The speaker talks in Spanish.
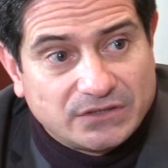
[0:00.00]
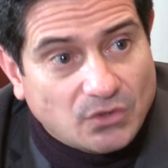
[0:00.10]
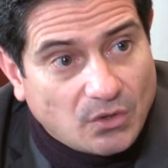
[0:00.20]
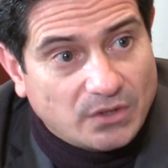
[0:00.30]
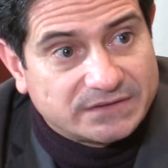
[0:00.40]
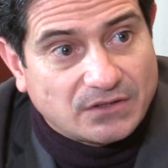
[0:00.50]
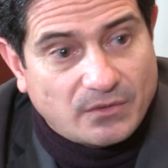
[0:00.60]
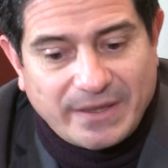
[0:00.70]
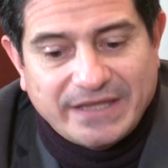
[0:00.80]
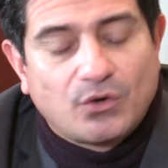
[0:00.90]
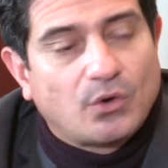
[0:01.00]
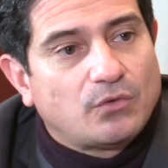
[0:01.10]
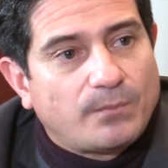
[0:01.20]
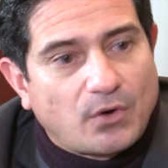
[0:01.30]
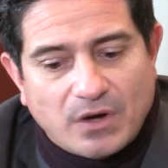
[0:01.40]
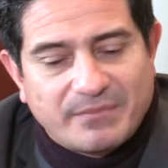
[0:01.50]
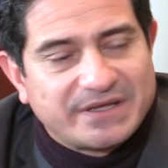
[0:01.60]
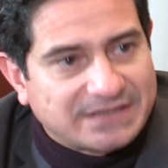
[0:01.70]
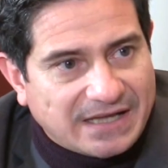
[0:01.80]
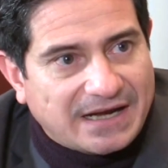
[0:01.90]
de todo el Estado de México en un
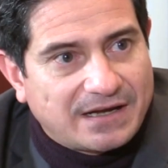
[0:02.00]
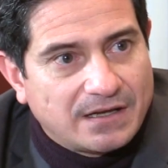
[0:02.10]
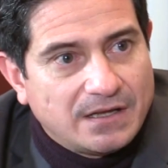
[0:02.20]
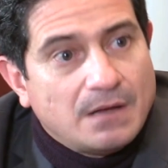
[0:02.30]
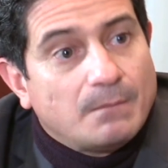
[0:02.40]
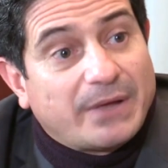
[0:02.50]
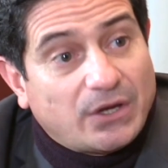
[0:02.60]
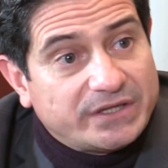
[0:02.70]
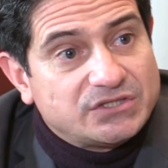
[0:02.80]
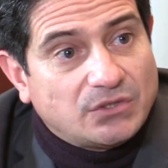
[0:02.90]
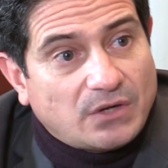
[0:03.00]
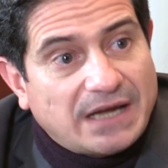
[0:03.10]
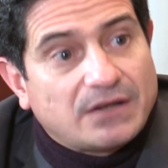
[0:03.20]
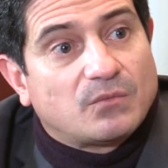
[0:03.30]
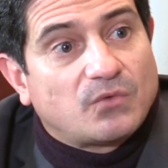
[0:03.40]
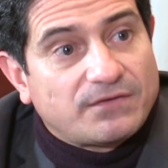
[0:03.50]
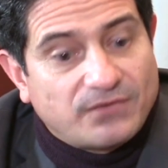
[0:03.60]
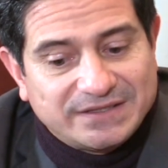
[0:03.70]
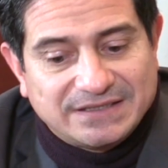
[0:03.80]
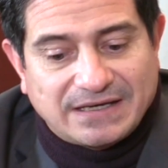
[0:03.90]
programa integral. Pero adicional, como una
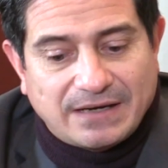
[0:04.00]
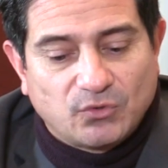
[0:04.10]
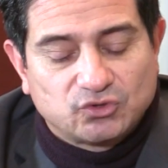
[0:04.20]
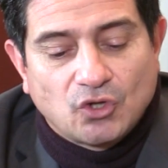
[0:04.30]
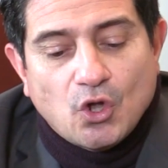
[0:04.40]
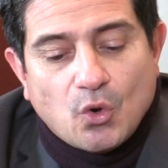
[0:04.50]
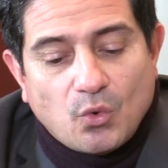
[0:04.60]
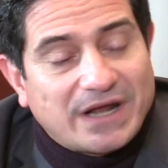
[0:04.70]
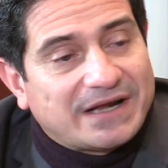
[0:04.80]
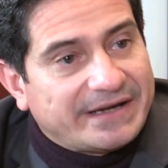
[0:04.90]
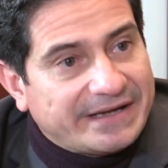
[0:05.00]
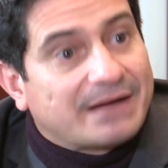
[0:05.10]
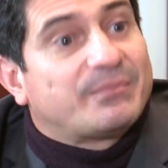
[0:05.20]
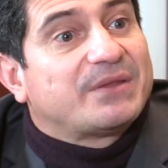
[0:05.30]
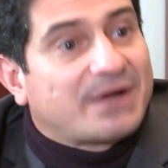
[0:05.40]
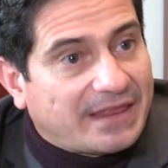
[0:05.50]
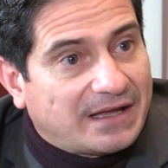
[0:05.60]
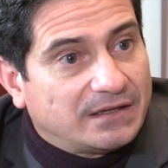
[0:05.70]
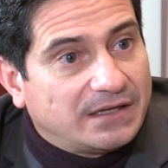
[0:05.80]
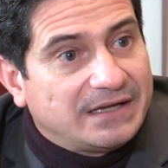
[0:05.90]
fuente, tenemos una clínica privada.
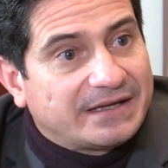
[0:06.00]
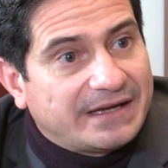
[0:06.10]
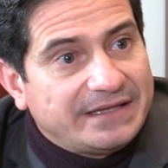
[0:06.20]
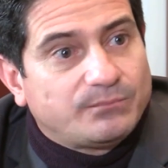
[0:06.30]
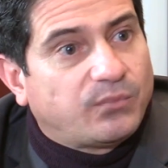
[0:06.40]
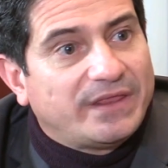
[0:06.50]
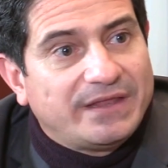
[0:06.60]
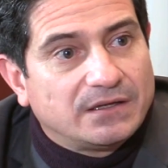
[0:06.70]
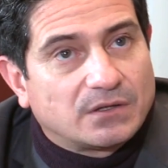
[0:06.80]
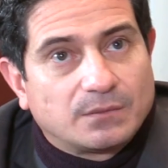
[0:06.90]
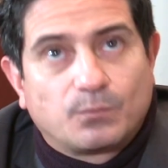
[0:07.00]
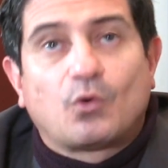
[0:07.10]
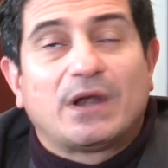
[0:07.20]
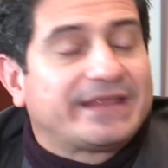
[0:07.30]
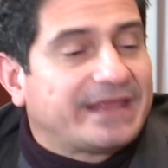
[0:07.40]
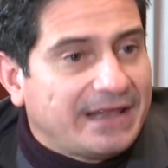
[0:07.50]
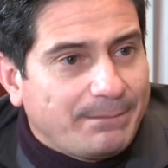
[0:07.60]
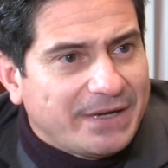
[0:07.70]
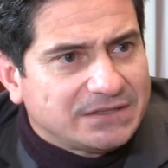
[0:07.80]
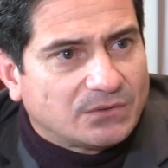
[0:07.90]
El Crid puede,
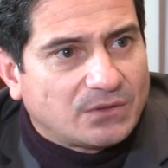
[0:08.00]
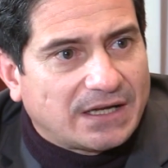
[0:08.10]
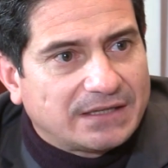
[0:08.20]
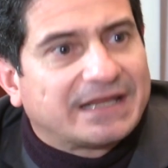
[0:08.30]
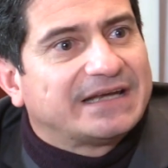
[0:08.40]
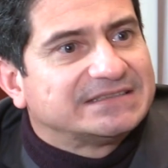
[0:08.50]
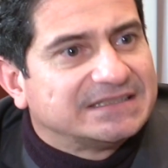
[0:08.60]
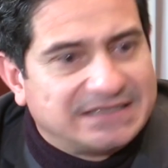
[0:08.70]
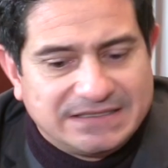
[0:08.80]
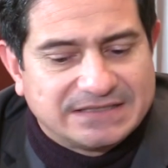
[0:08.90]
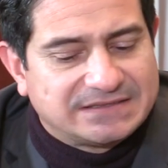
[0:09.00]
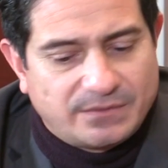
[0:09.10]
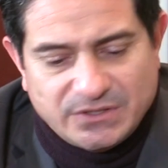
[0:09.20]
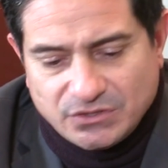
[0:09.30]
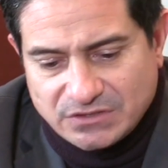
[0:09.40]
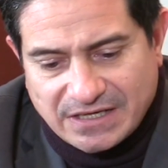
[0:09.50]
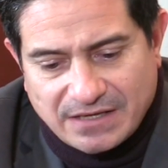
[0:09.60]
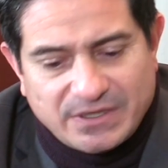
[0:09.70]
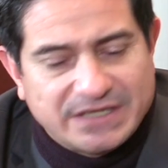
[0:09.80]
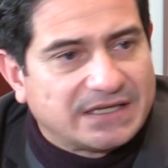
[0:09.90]
cualquier persona que necesite servicios de
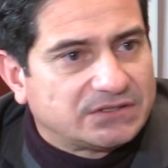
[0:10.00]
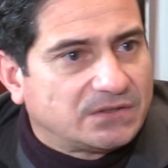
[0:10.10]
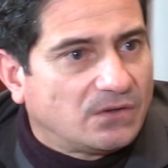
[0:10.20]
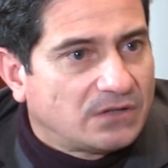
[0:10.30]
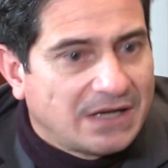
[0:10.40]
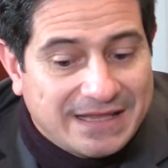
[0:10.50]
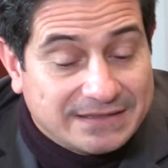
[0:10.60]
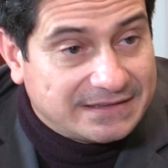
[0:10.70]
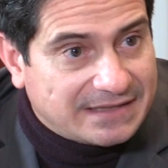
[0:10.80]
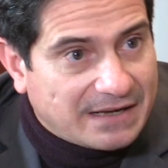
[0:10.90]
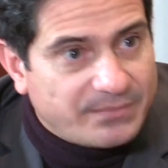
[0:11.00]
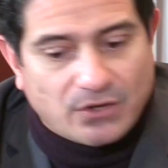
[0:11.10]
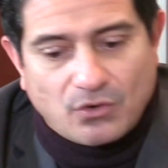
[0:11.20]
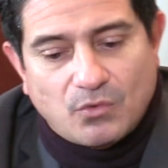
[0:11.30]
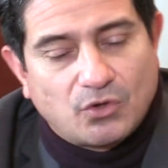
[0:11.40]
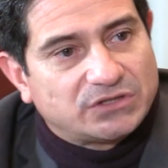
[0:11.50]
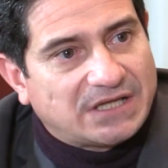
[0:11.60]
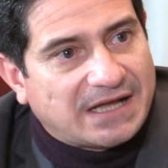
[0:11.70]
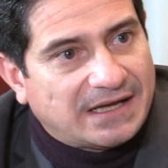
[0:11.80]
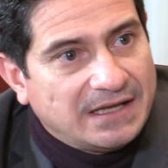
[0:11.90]
rehabilitación, de terapia
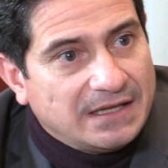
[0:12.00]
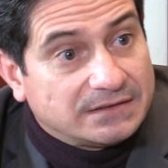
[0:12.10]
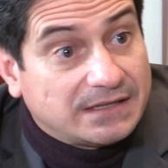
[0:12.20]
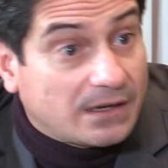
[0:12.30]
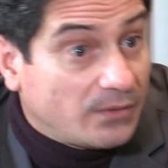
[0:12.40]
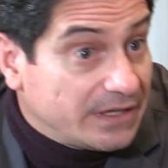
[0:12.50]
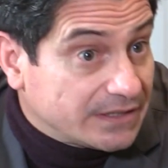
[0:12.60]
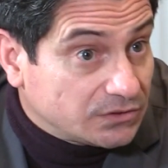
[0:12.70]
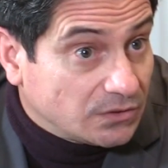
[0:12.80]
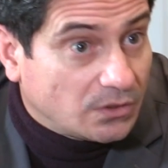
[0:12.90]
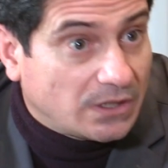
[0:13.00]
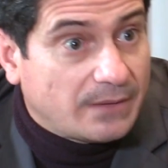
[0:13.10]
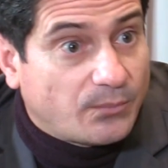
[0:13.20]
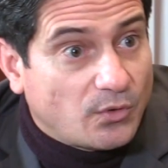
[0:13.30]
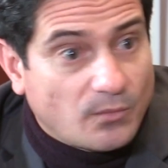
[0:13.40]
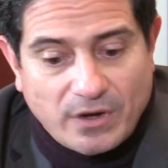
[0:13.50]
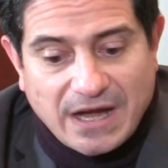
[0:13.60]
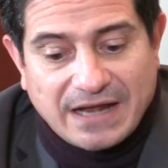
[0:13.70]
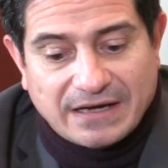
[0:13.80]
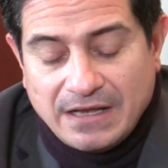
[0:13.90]
robótica, de rehabilitación eh,
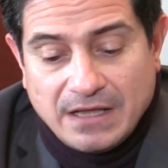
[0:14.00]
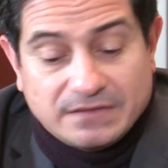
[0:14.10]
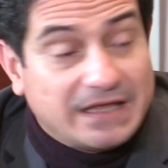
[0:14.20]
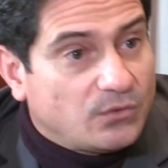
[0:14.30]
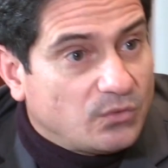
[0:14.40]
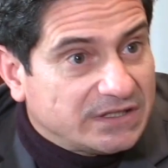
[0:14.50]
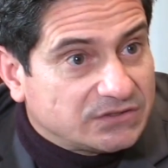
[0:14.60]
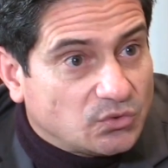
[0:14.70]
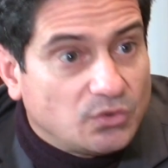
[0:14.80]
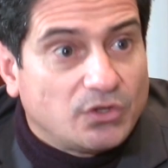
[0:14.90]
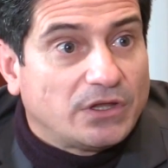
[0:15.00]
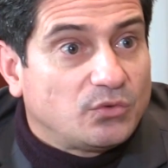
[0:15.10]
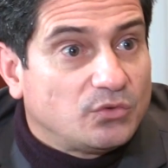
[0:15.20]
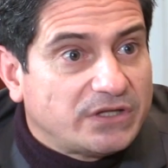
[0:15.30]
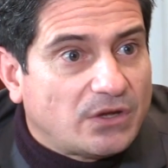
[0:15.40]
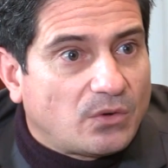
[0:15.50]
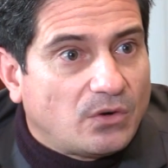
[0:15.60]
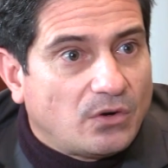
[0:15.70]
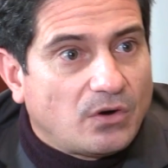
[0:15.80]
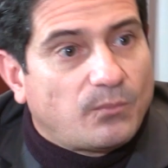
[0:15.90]
pulmonar, de algún un estudio de algún
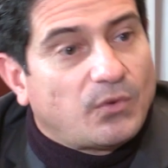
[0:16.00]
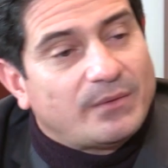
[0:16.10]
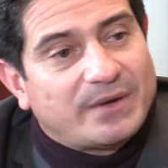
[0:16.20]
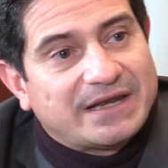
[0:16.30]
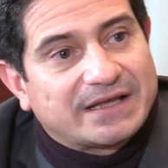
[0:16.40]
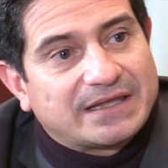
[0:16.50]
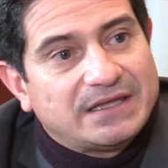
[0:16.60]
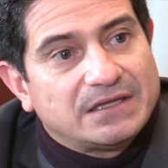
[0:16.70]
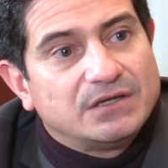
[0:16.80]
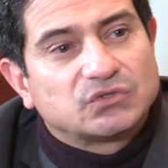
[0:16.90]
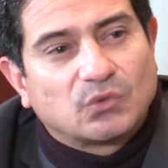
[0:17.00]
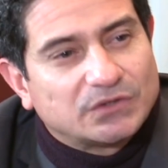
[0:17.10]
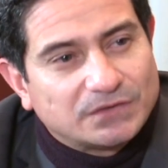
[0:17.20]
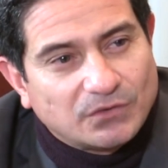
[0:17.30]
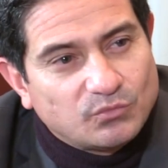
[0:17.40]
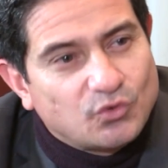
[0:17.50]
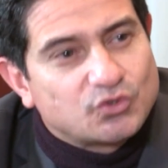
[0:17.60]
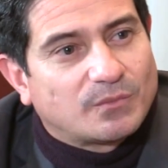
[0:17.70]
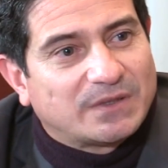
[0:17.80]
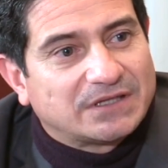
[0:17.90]
neurólogo, puede venir aquí y los costos son
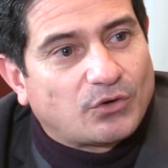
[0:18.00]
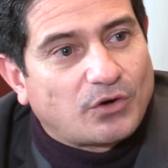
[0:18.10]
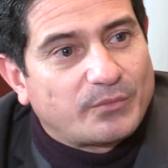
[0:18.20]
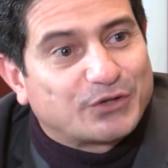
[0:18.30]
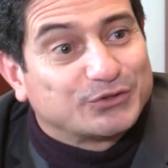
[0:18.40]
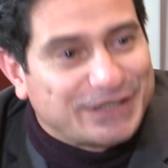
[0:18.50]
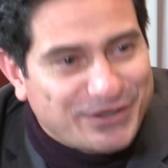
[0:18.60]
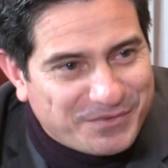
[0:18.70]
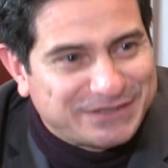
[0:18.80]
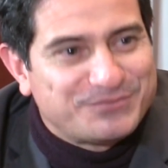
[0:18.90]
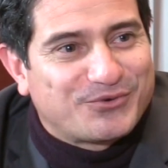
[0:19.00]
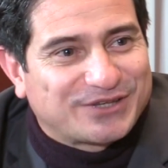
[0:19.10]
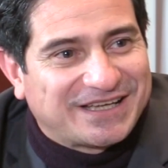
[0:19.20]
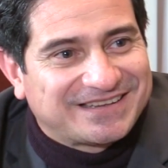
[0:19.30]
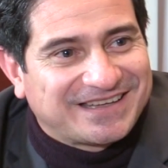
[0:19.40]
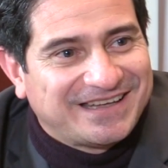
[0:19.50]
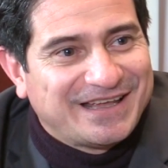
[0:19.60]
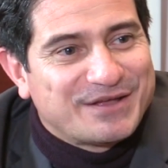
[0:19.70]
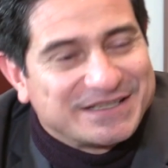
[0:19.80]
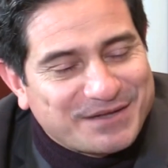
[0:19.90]
mucho más económicos y lo más importante,
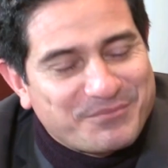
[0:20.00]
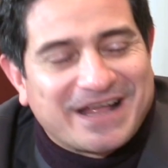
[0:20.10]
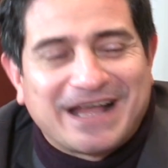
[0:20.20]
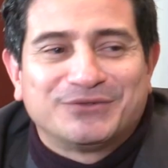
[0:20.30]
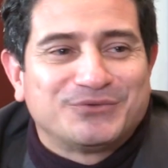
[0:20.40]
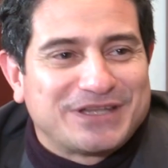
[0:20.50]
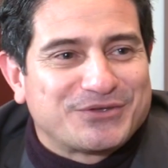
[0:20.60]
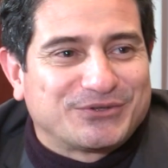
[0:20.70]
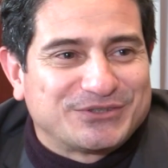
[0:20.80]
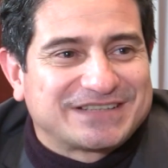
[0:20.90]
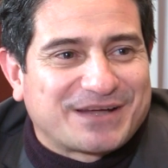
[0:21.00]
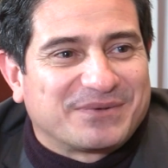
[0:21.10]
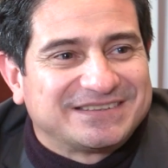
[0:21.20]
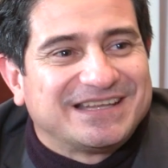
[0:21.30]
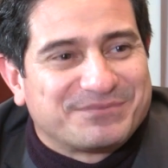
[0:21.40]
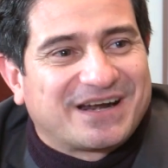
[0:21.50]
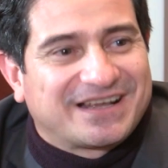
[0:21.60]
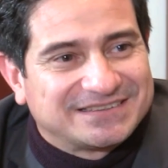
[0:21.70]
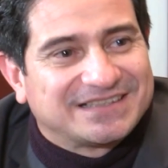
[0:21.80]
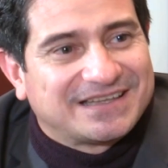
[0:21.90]
están becando a un niño con discapacidad
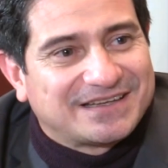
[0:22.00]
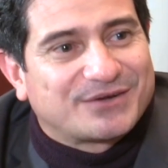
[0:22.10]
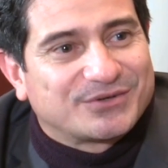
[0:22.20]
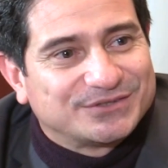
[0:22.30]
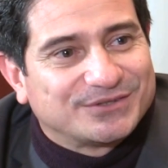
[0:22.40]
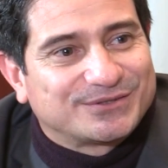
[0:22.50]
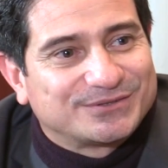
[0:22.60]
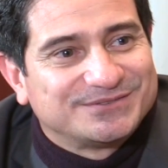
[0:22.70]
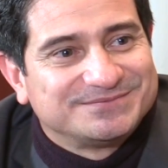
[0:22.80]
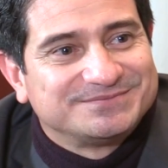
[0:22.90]
para que se atienda con nosotros.